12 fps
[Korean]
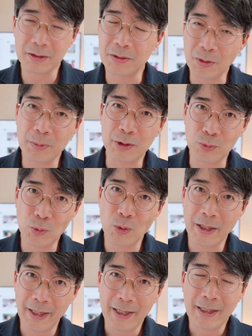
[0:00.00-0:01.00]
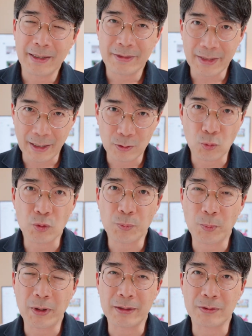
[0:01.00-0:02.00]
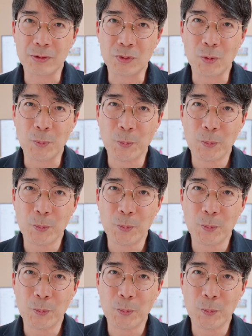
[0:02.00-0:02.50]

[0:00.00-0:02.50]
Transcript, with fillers: 그럼에도 살고 싶어 하는 거죠.